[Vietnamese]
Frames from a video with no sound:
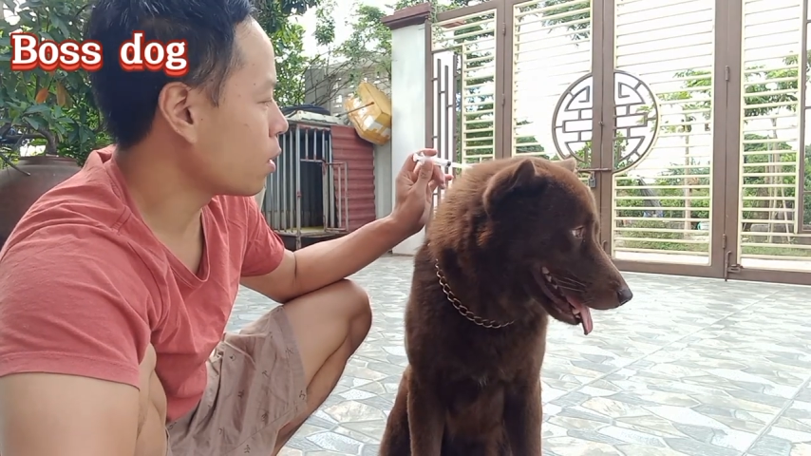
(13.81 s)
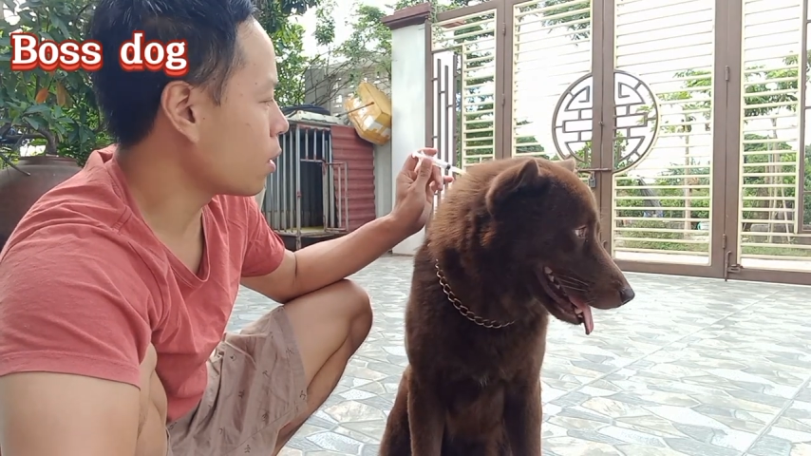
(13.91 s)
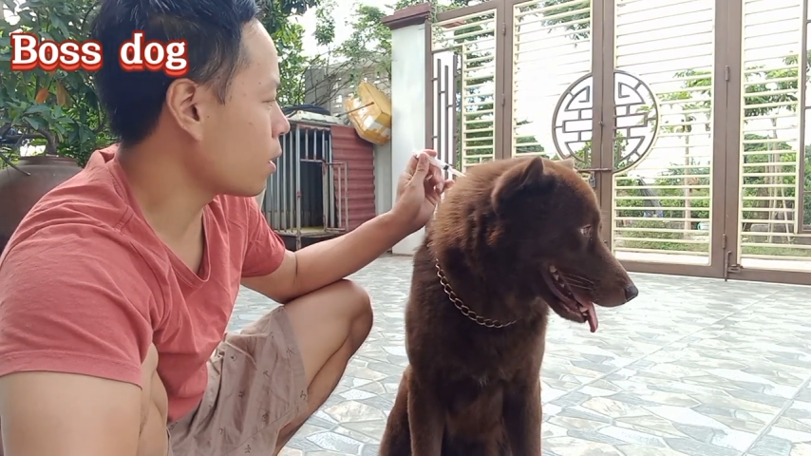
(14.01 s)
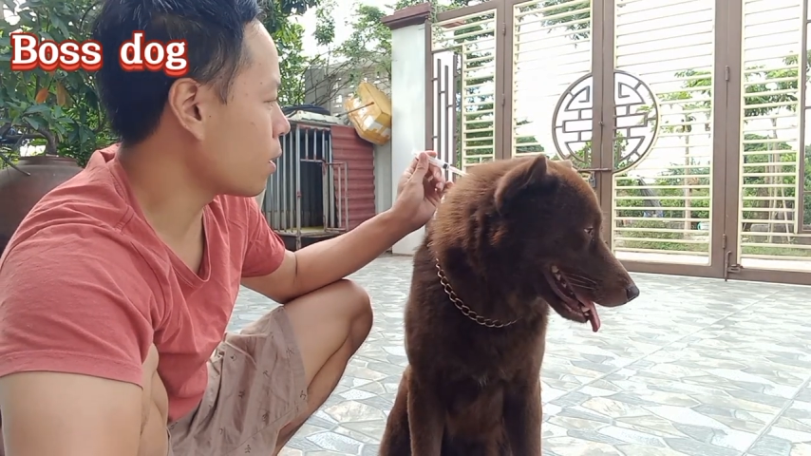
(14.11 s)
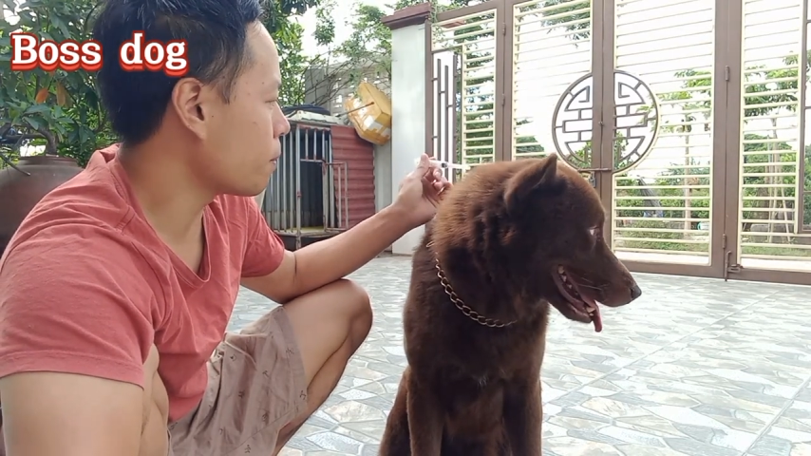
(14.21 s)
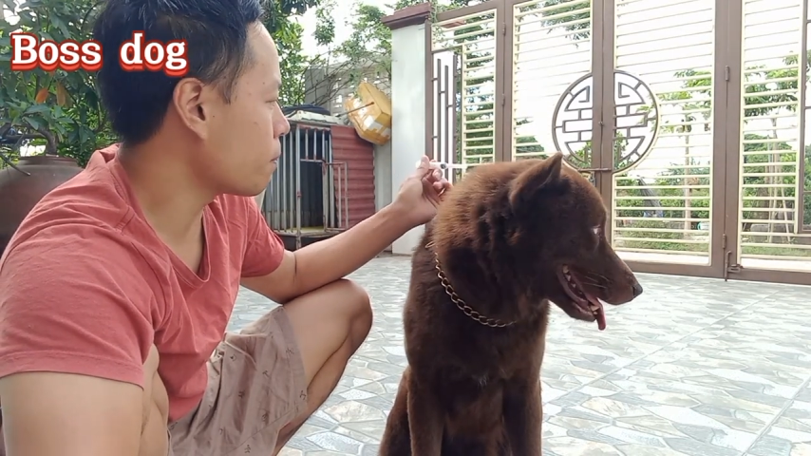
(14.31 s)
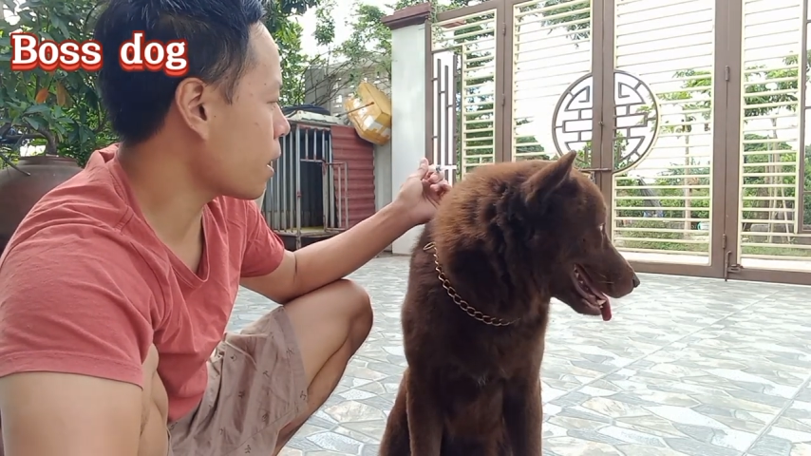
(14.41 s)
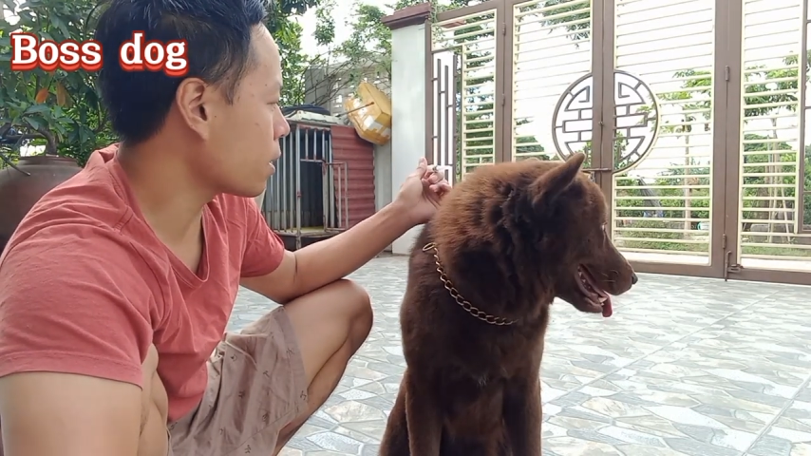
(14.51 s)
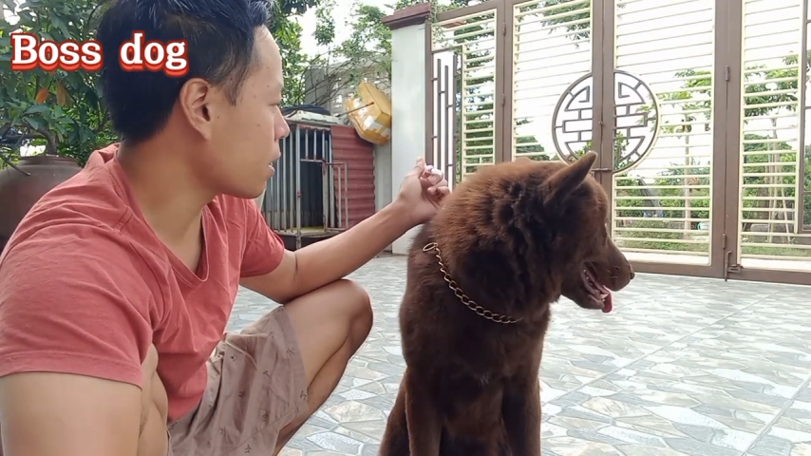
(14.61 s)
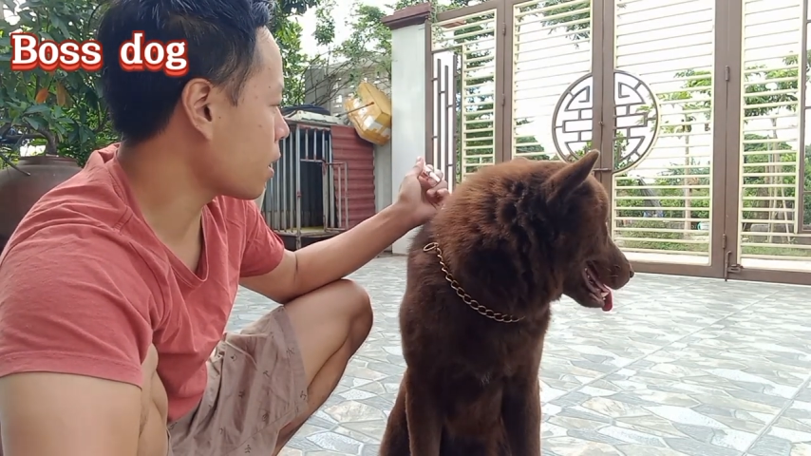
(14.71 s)
à,
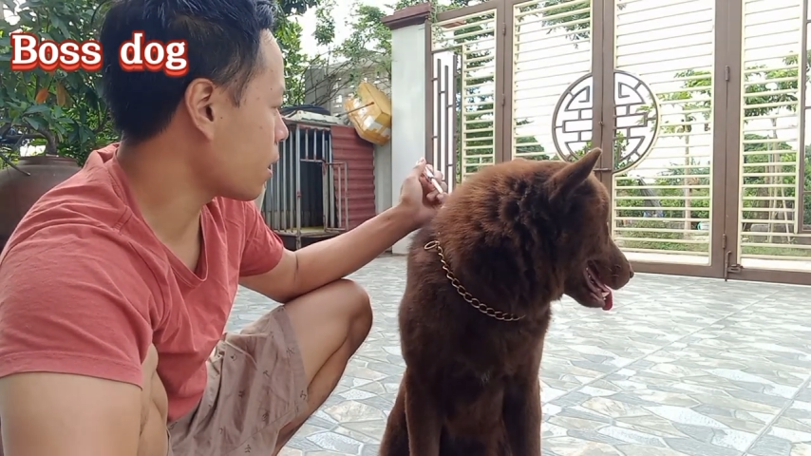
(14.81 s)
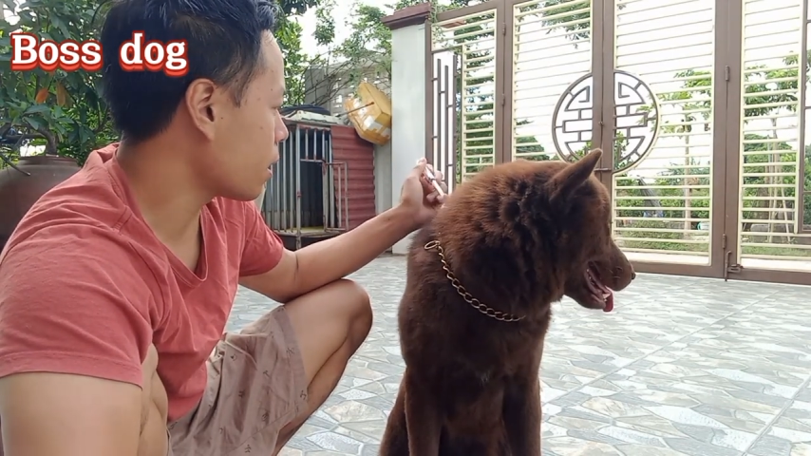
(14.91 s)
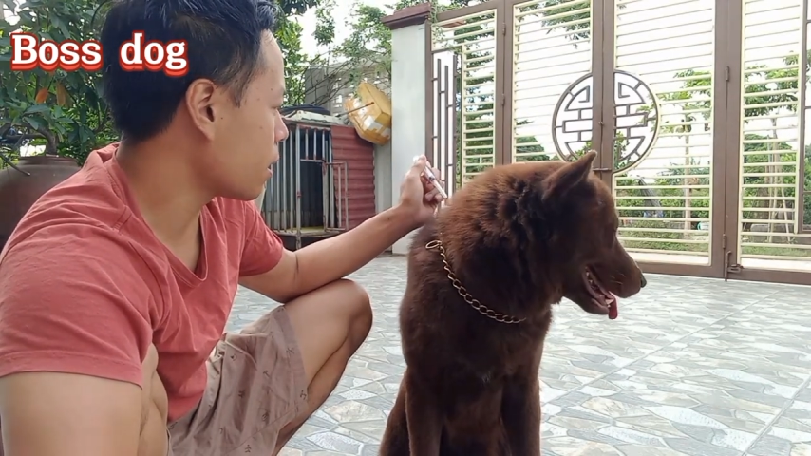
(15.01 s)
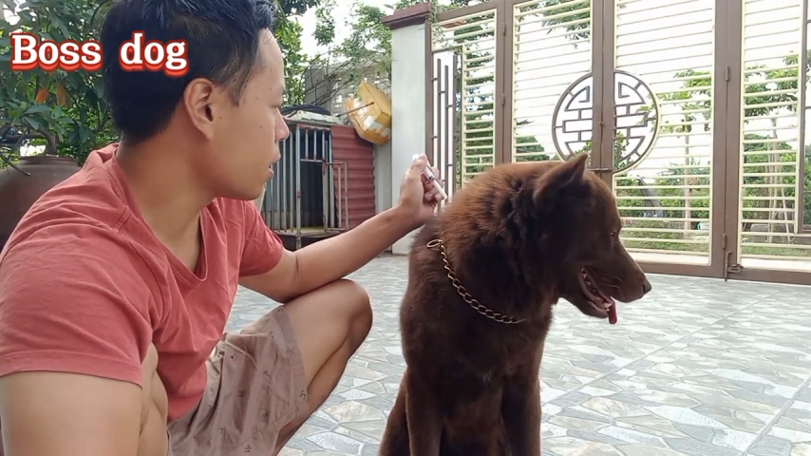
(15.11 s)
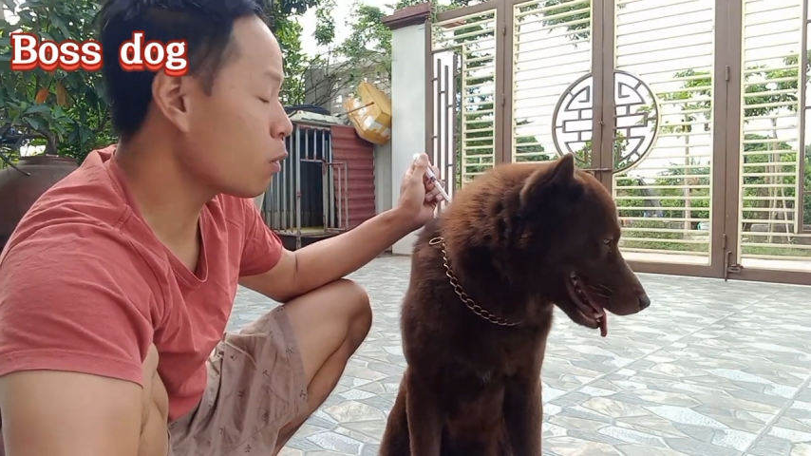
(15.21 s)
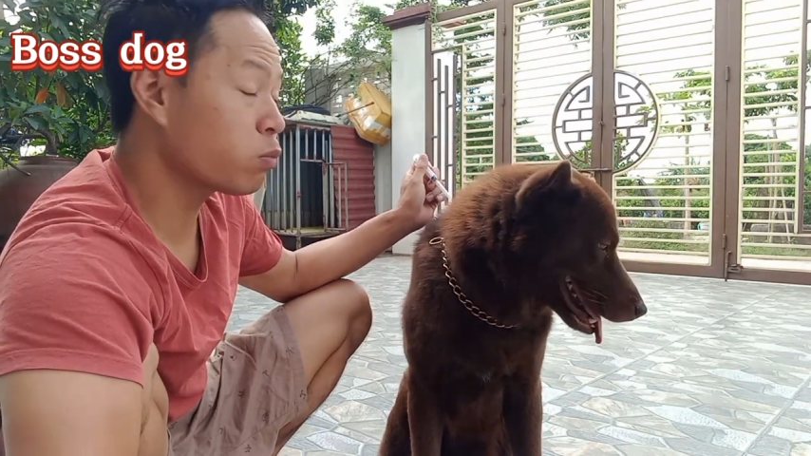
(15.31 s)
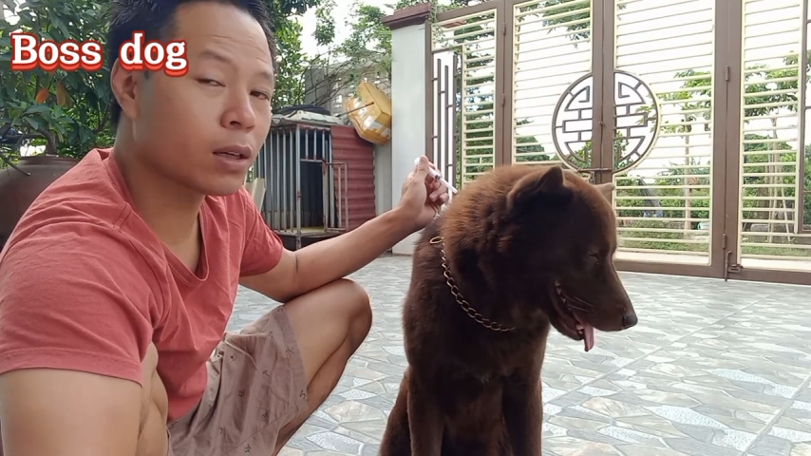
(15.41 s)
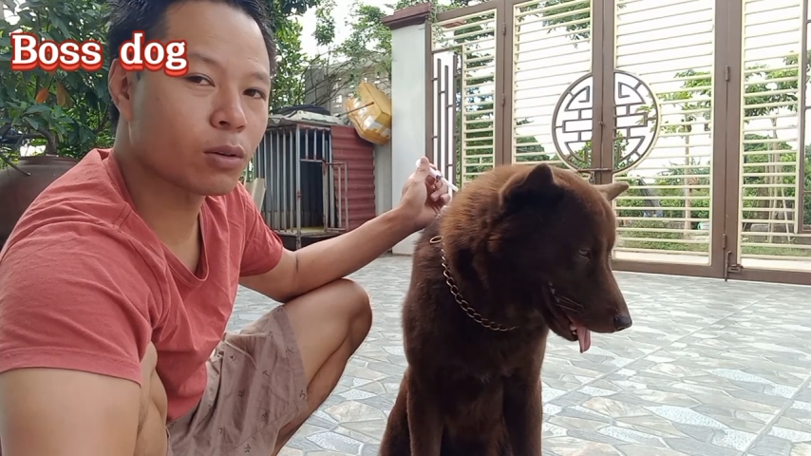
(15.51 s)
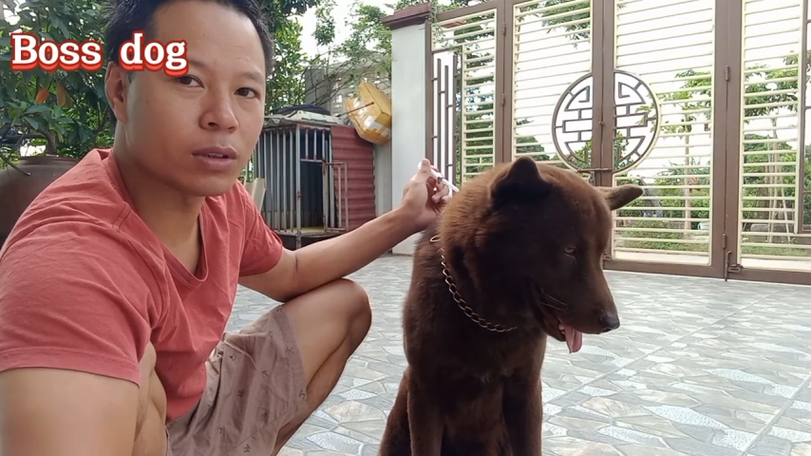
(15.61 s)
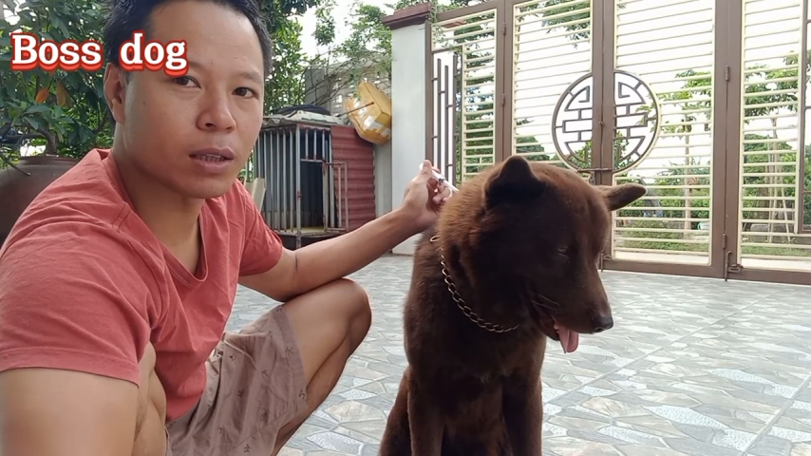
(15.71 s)
bạn à, lốc
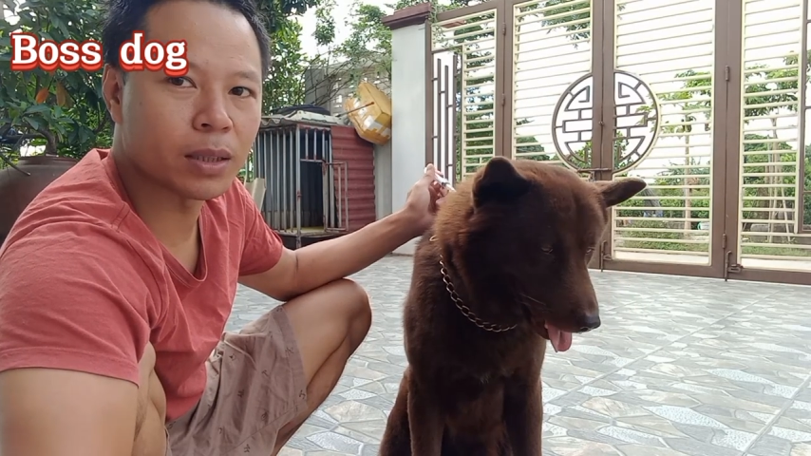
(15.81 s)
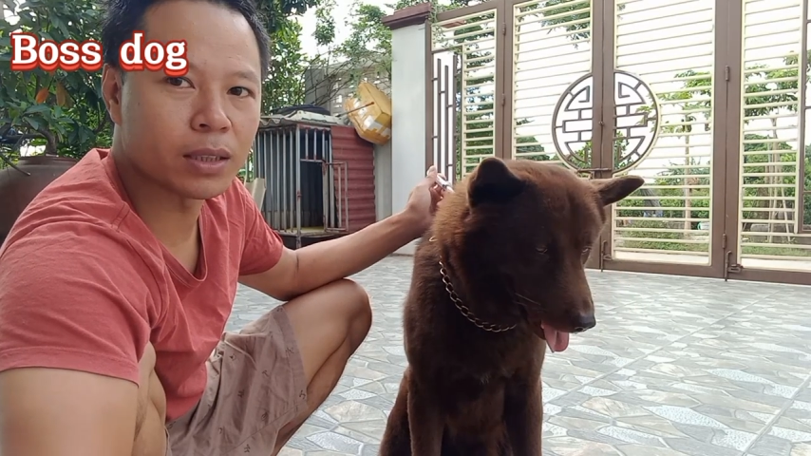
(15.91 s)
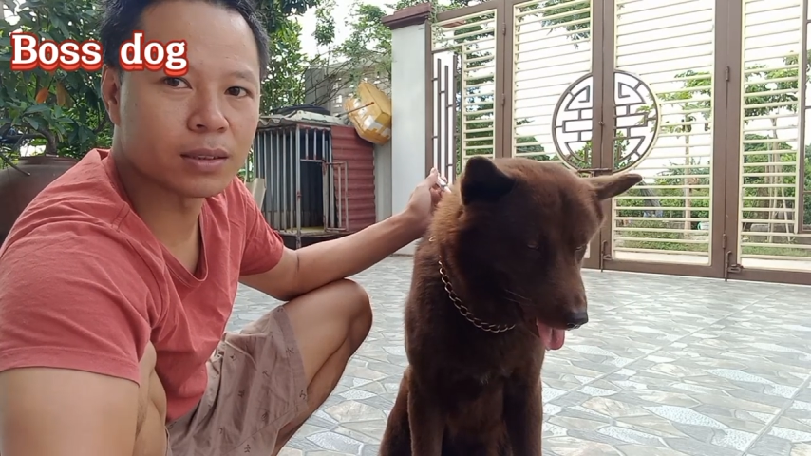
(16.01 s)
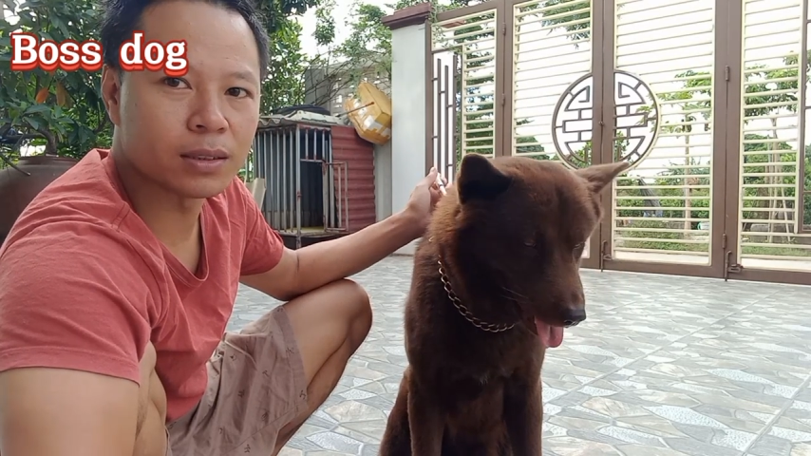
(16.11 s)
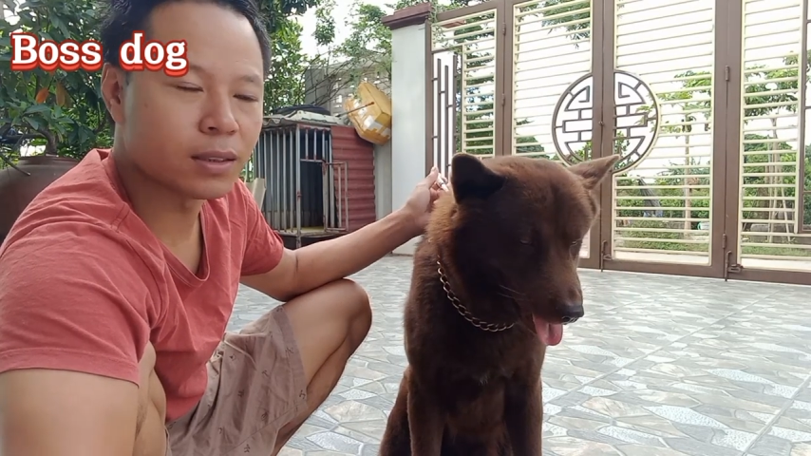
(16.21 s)
là của nhà mình